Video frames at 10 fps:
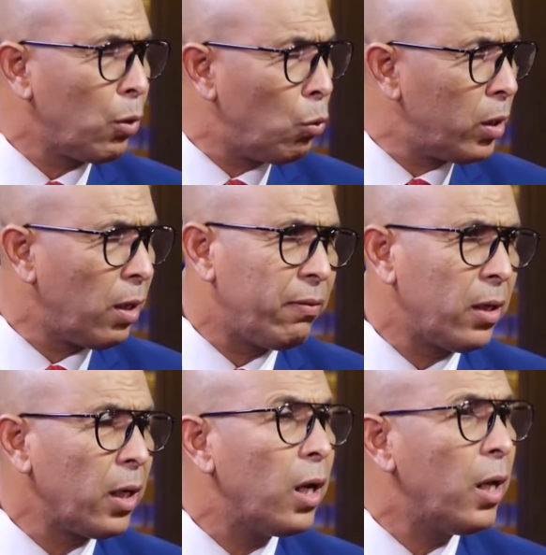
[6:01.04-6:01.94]
اخواننا
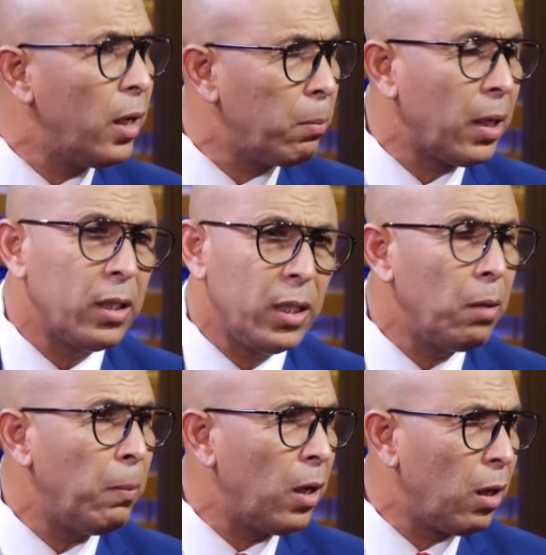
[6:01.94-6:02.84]
الافارقه الان بقى عندي
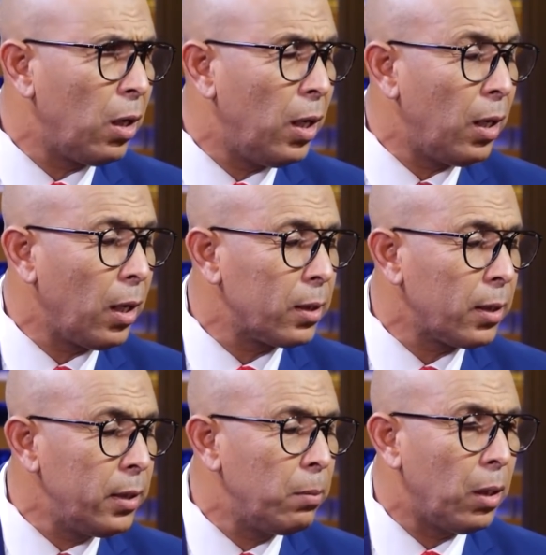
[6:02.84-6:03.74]
علاقه
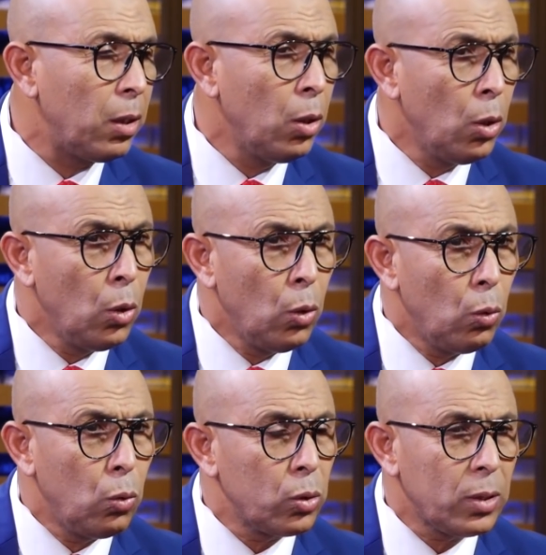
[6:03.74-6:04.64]
طيبه
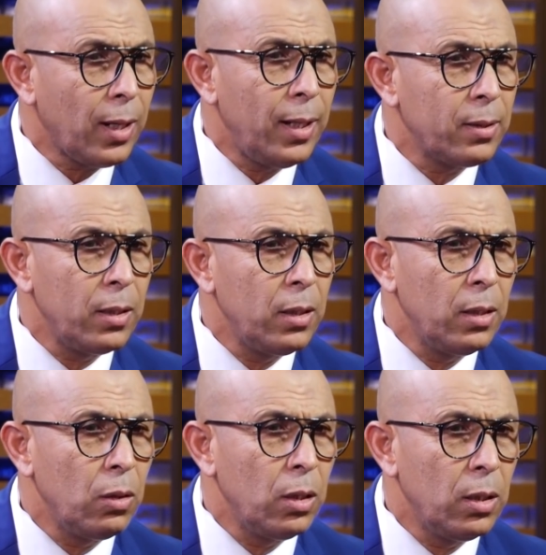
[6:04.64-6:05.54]
وصراحه
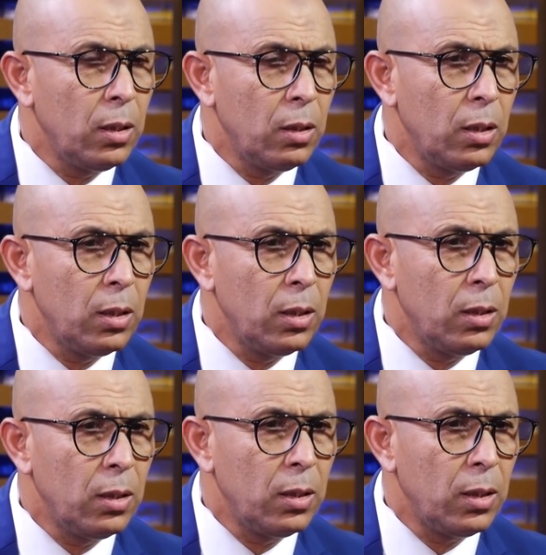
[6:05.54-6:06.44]

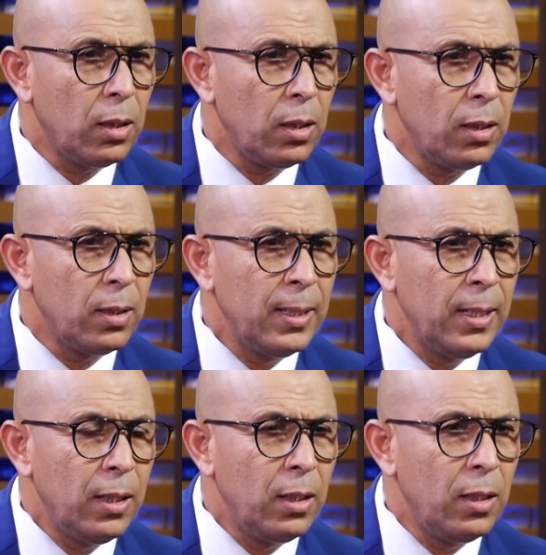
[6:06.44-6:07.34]
آه، انا
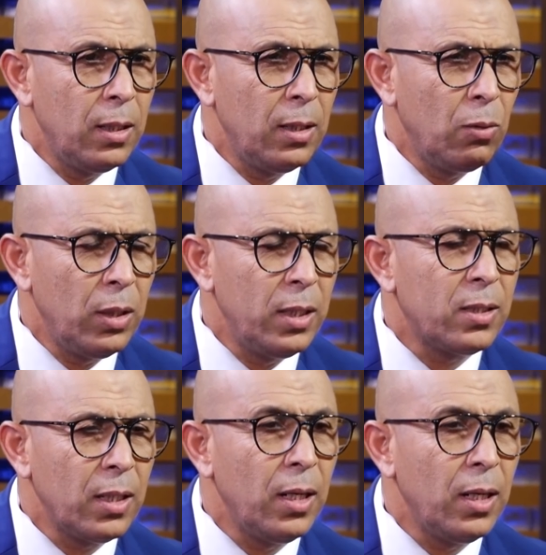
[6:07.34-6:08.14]
الانسان